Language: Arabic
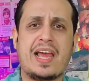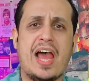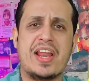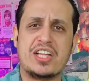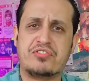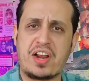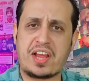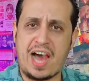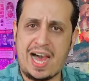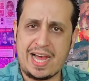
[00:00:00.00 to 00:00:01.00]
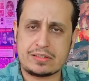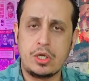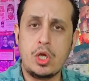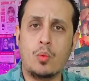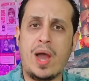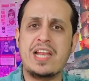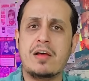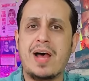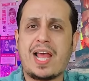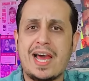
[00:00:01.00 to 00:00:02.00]
قناة فرقعات
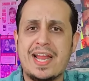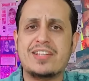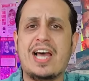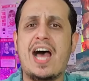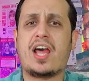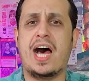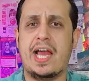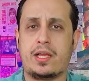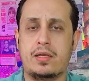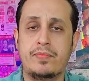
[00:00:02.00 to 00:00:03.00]
وإنما قناة حقائق